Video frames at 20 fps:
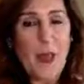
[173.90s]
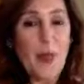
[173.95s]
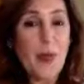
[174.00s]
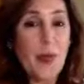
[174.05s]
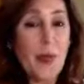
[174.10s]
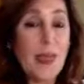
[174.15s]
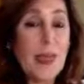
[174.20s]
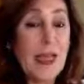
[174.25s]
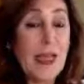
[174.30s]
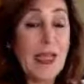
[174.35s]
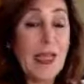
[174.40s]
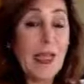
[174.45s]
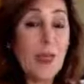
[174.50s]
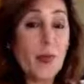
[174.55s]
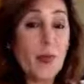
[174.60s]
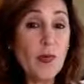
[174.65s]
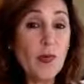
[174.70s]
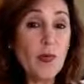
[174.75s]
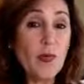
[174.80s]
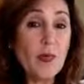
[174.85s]
Pero tener
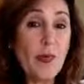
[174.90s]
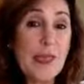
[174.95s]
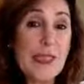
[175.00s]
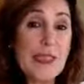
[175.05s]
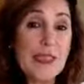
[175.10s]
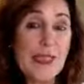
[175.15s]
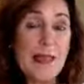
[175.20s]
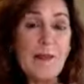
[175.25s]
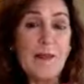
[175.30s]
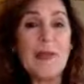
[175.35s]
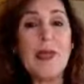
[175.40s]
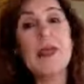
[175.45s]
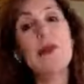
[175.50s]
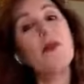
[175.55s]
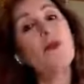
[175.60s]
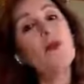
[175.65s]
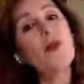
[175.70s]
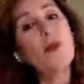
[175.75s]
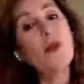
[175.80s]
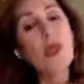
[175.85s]
un
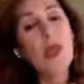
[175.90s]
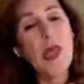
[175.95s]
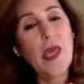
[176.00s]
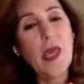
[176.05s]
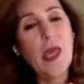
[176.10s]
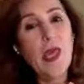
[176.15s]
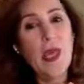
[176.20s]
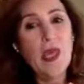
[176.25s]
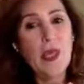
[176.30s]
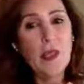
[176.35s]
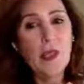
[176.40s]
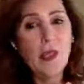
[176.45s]
pensamiento de